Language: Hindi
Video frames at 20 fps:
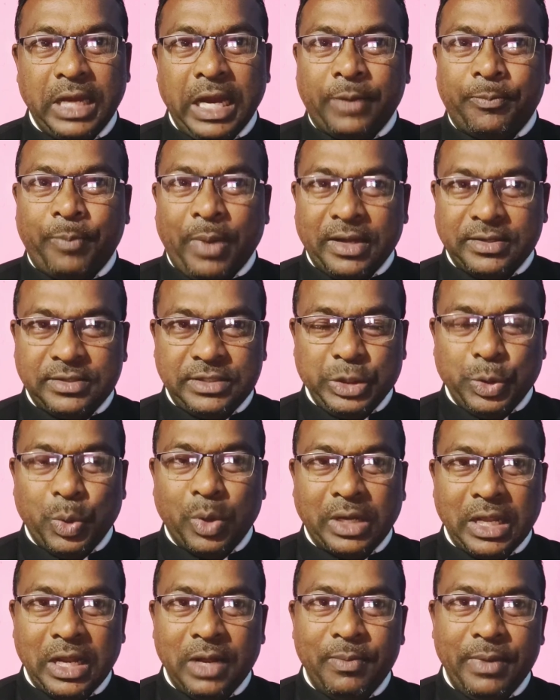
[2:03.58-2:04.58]
एक पासी
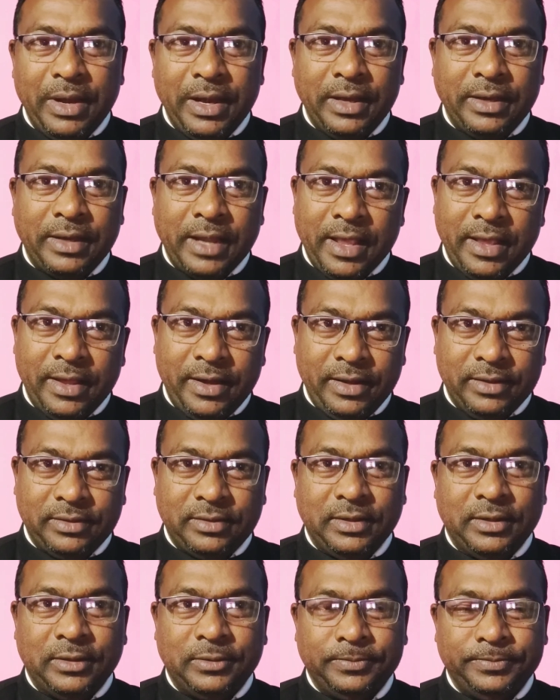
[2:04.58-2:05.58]
होटल में ठहरे
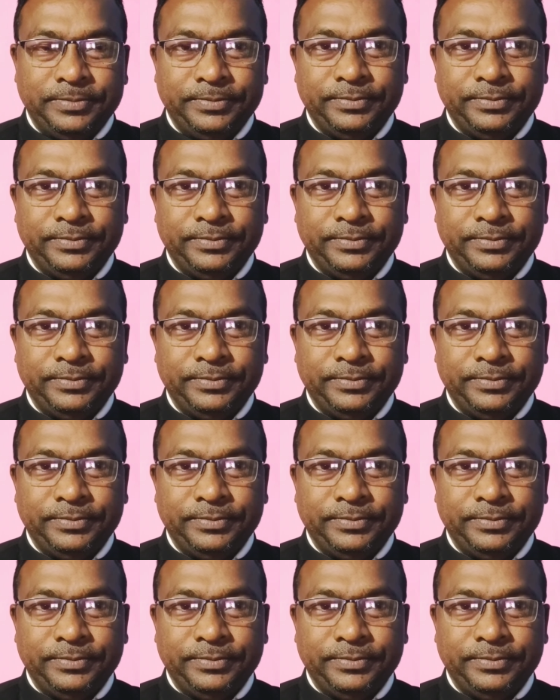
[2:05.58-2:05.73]
थे